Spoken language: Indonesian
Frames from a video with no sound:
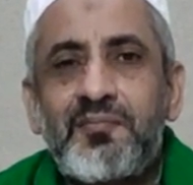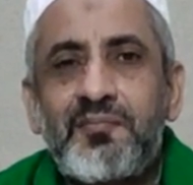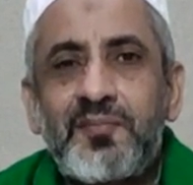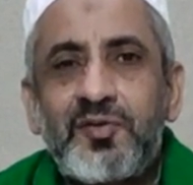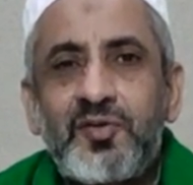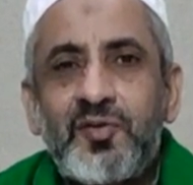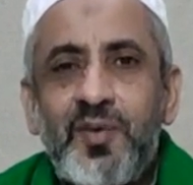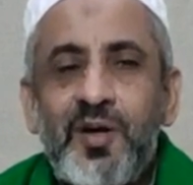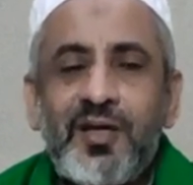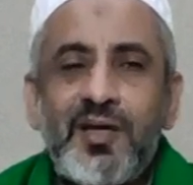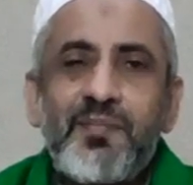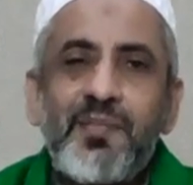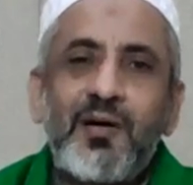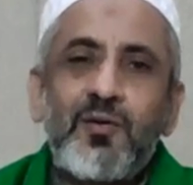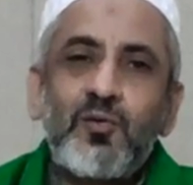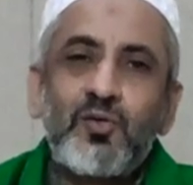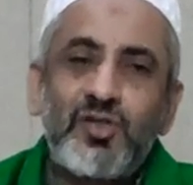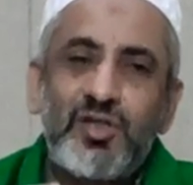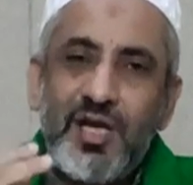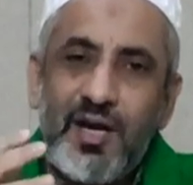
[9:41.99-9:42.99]
Sebagai
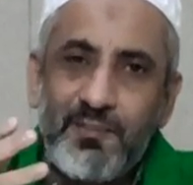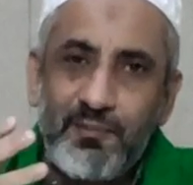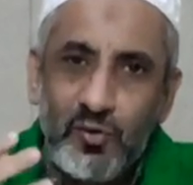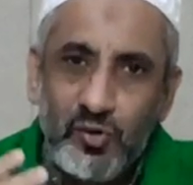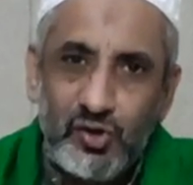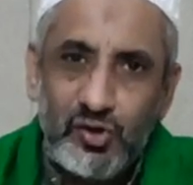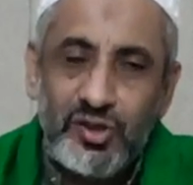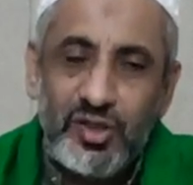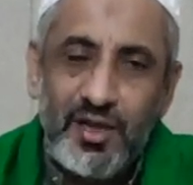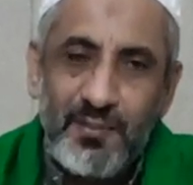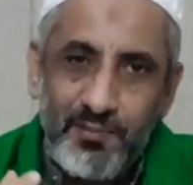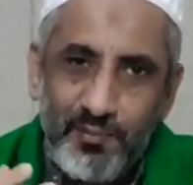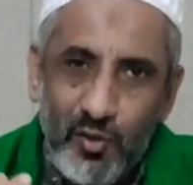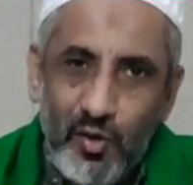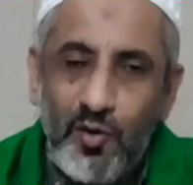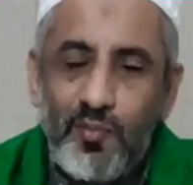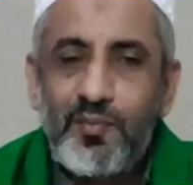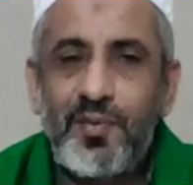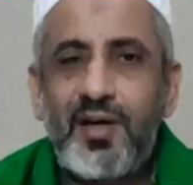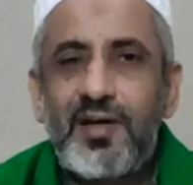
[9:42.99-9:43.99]
manusia muslim
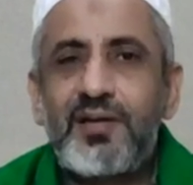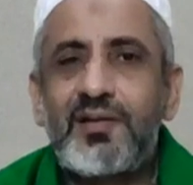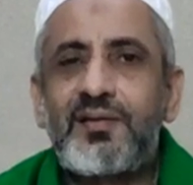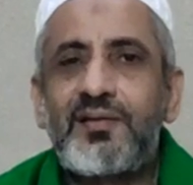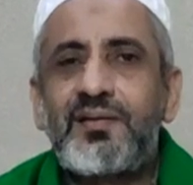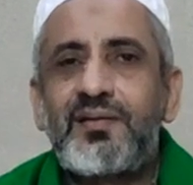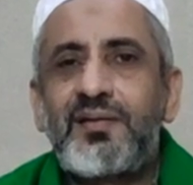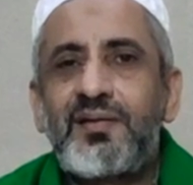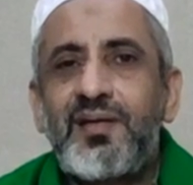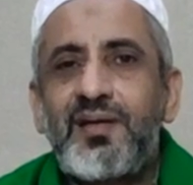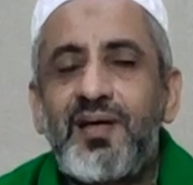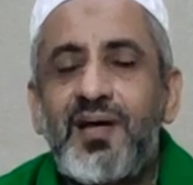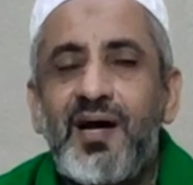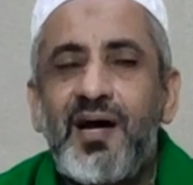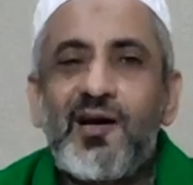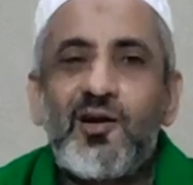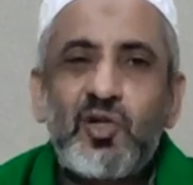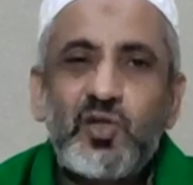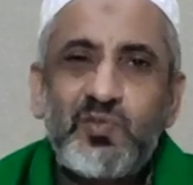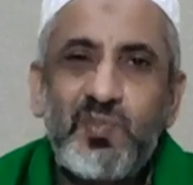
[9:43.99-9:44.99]
mukmin
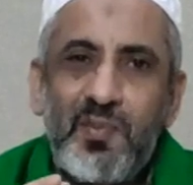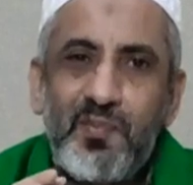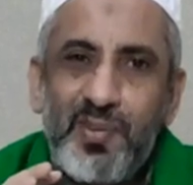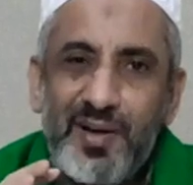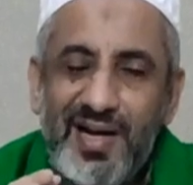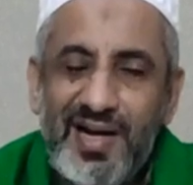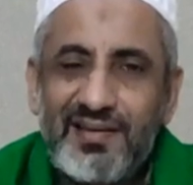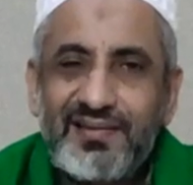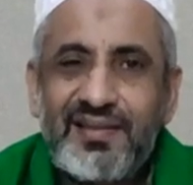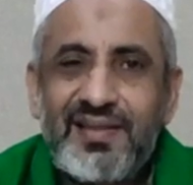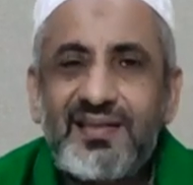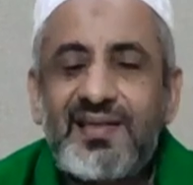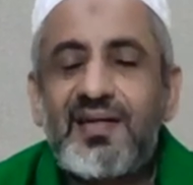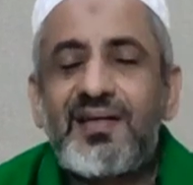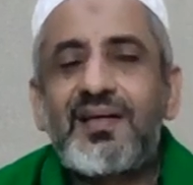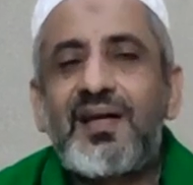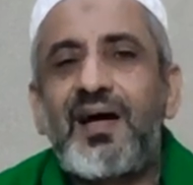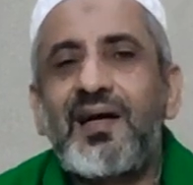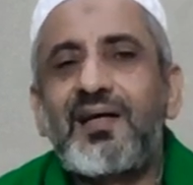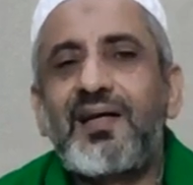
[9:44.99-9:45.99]
harus
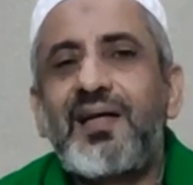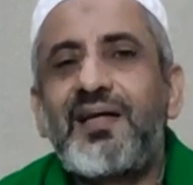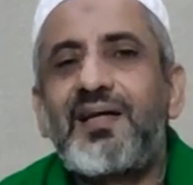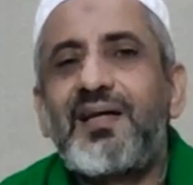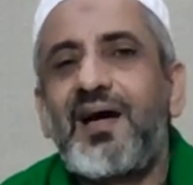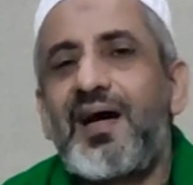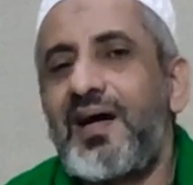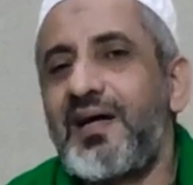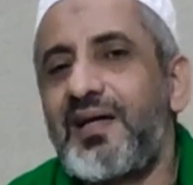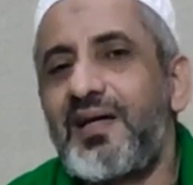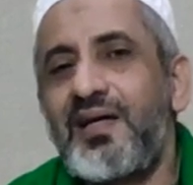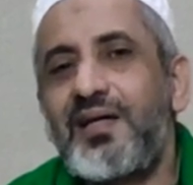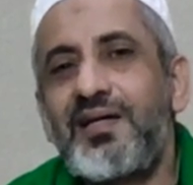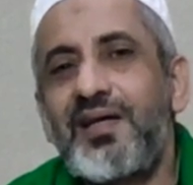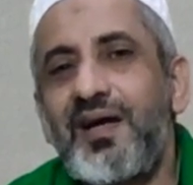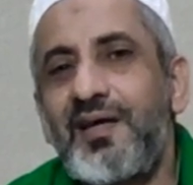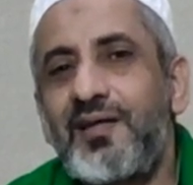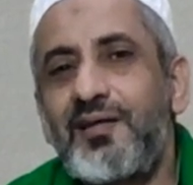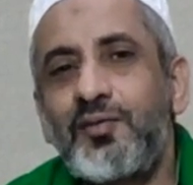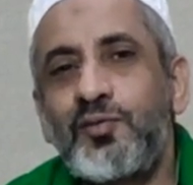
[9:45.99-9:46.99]
memperhatikan
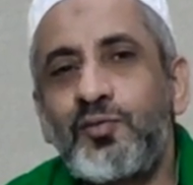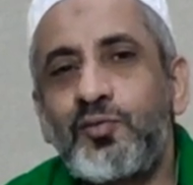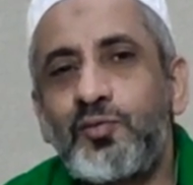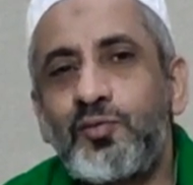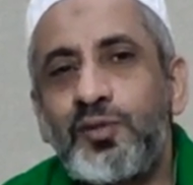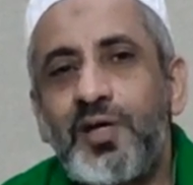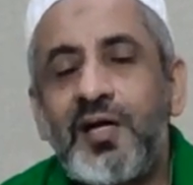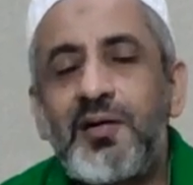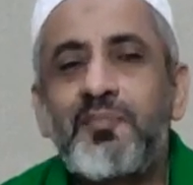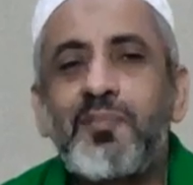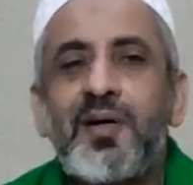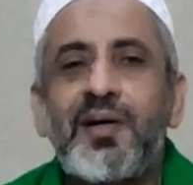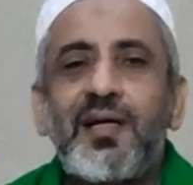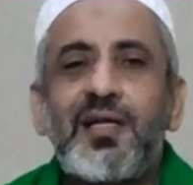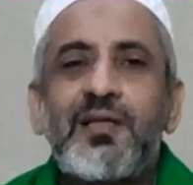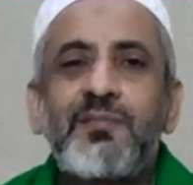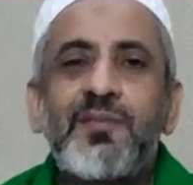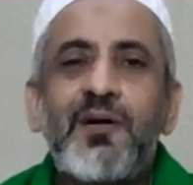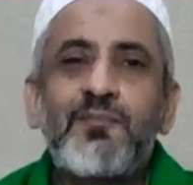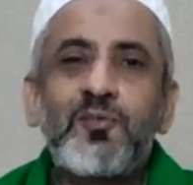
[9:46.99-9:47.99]
agenda-agenda itu dan para
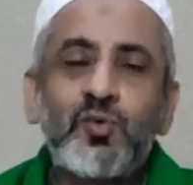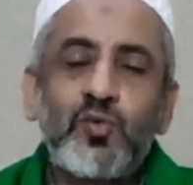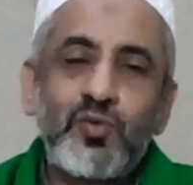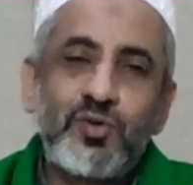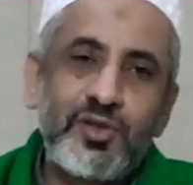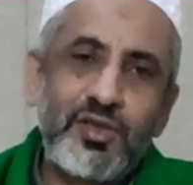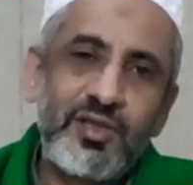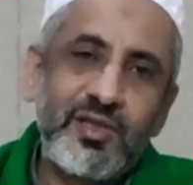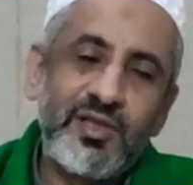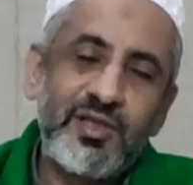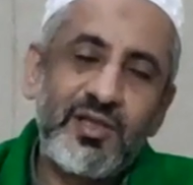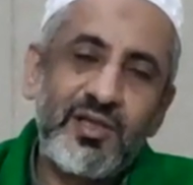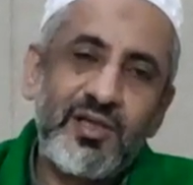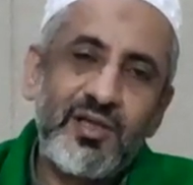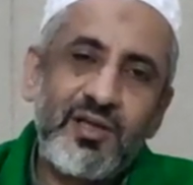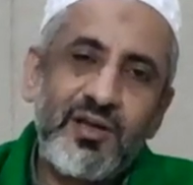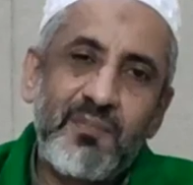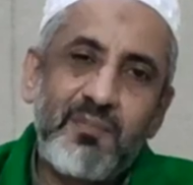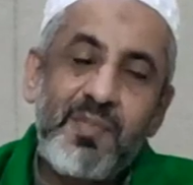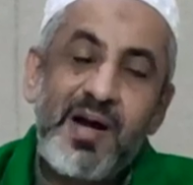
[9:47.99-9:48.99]
imam suci
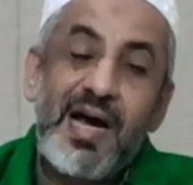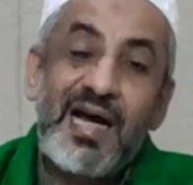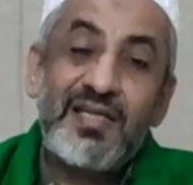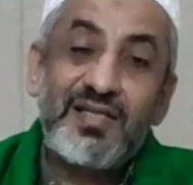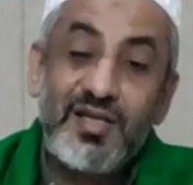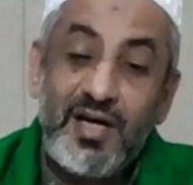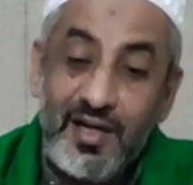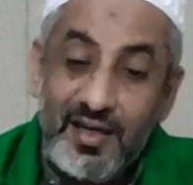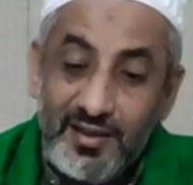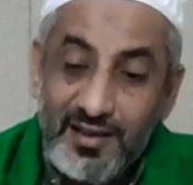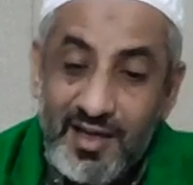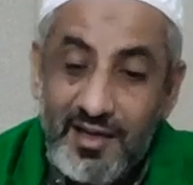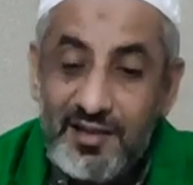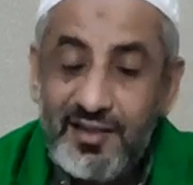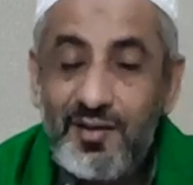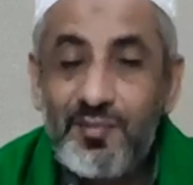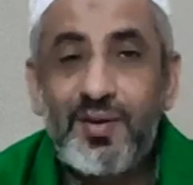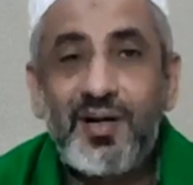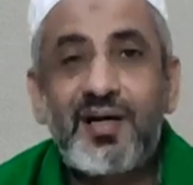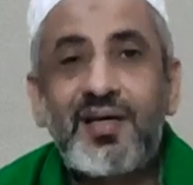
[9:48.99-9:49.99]
mengajarkan
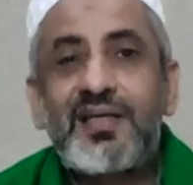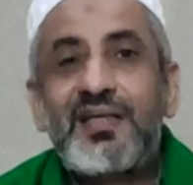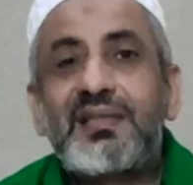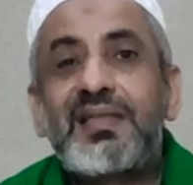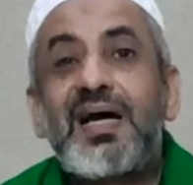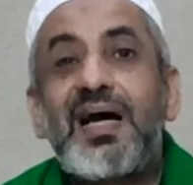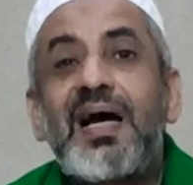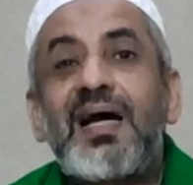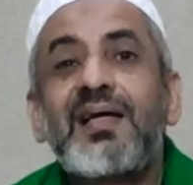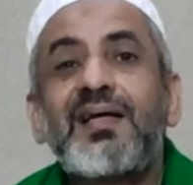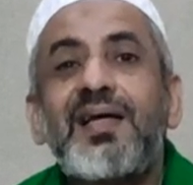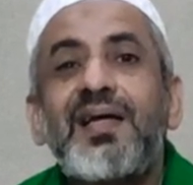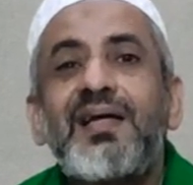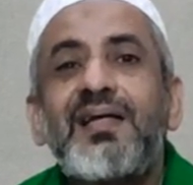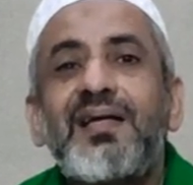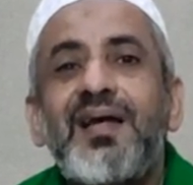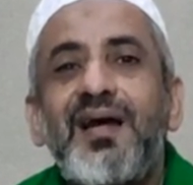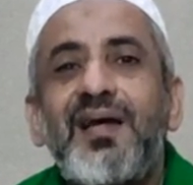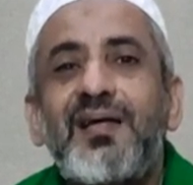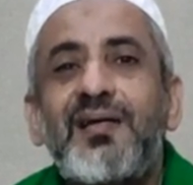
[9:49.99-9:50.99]
kepada kita
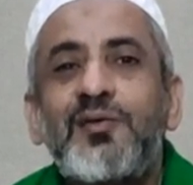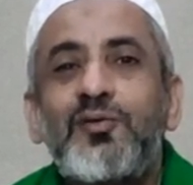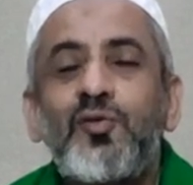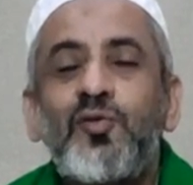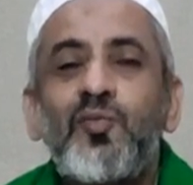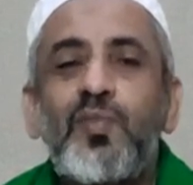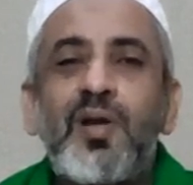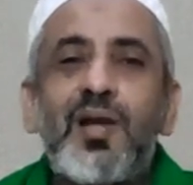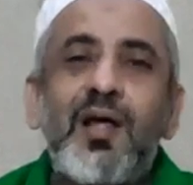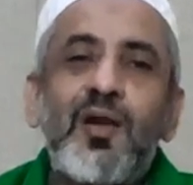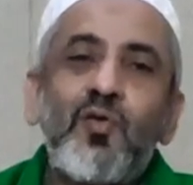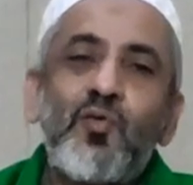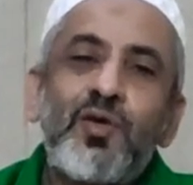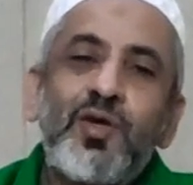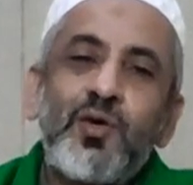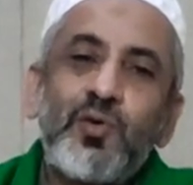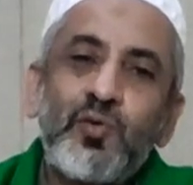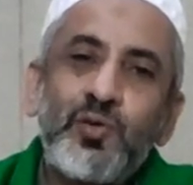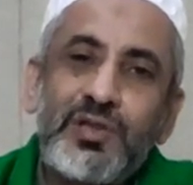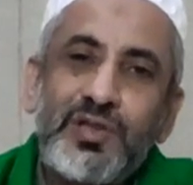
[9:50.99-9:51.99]
agenda itu
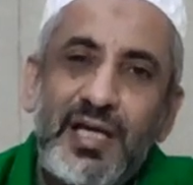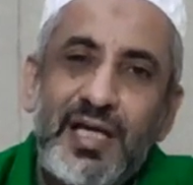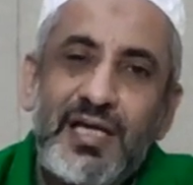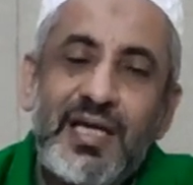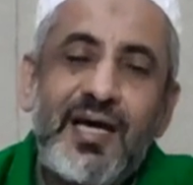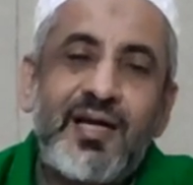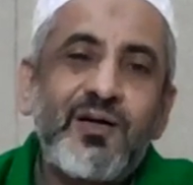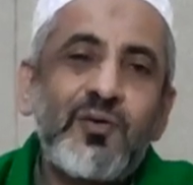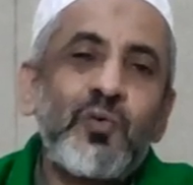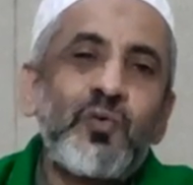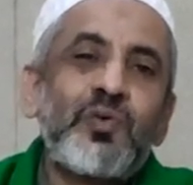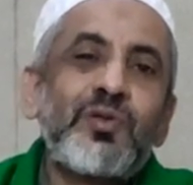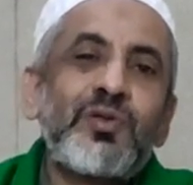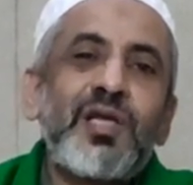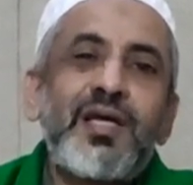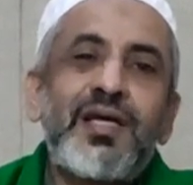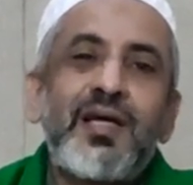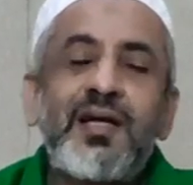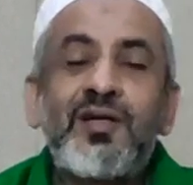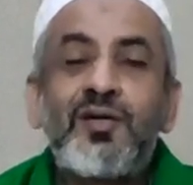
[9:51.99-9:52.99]
melalui
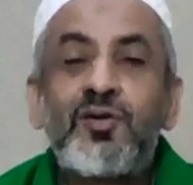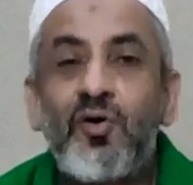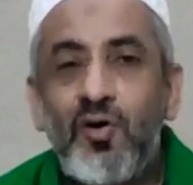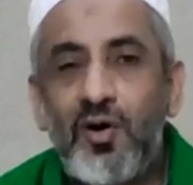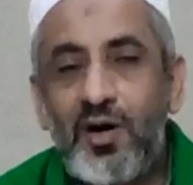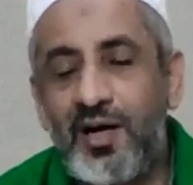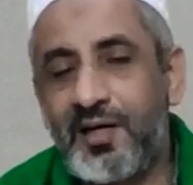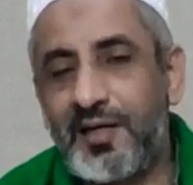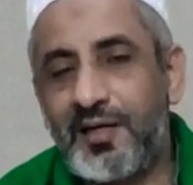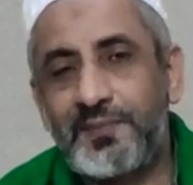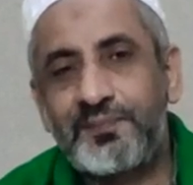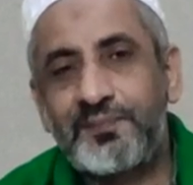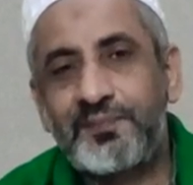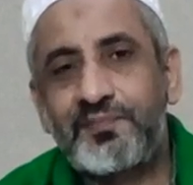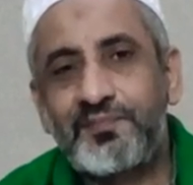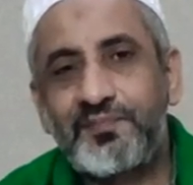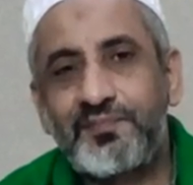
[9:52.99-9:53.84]
untaian-untaian doa.